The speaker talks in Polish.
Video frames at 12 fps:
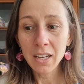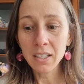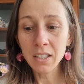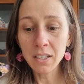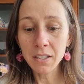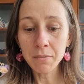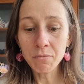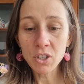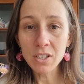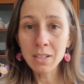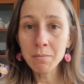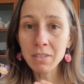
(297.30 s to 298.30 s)
I
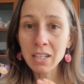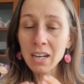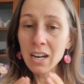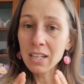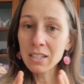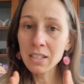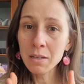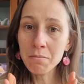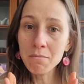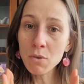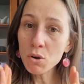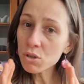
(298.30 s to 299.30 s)
czasem te relacje
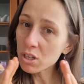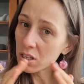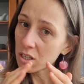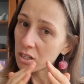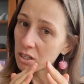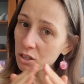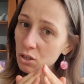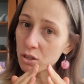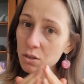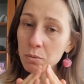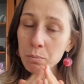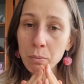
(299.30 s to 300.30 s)
może się gdzieś
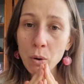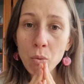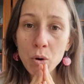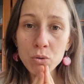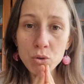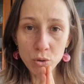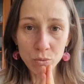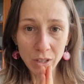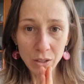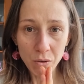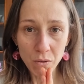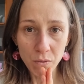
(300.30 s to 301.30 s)
połączą na
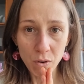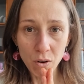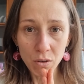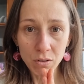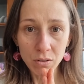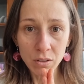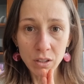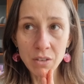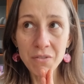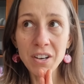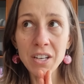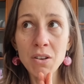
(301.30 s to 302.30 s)
nowo i
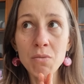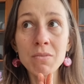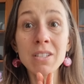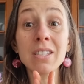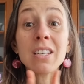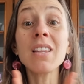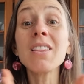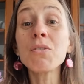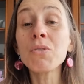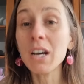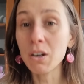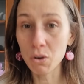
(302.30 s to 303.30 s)
wejdą z inną
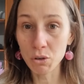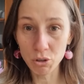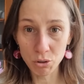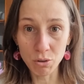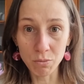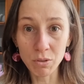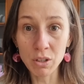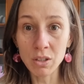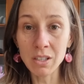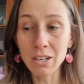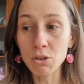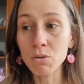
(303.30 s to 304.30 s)
jakością
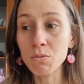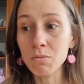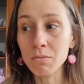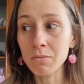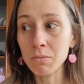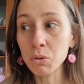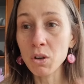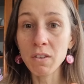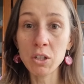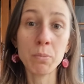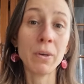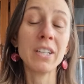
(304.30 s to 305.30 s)
i zaczną budować po